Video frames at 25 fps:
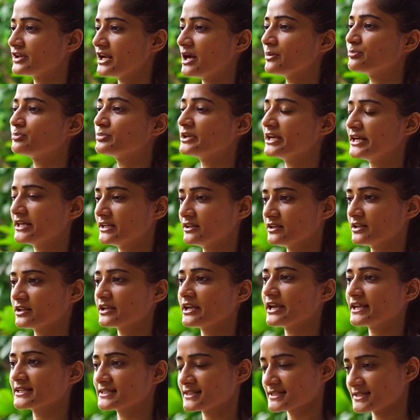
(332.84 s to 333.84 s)
फिर आप लेट
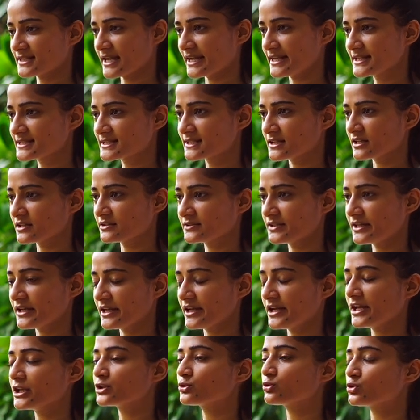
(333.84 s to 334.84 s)
करके एक्सरसाइज करते
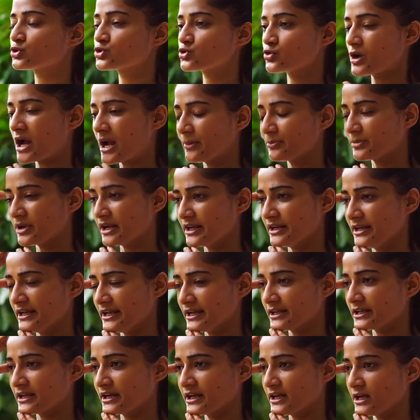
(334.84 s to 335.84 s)
हैं तो जो आपका
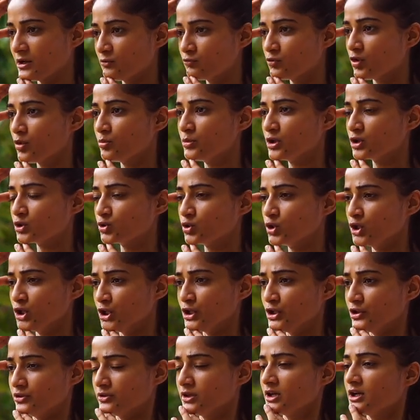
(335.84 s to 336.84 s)
नेक है वो
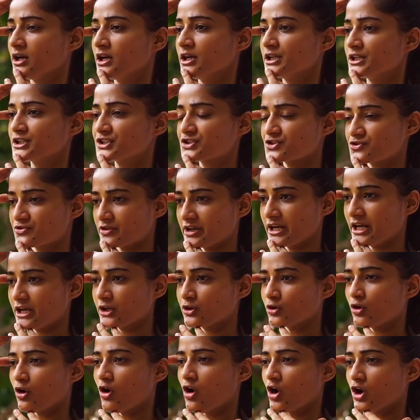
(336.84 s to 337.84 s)
बिल्कुल
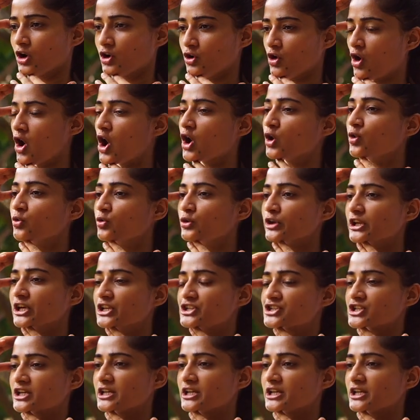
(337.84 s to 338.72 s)
स्ट्रेट और लॉन्ग होना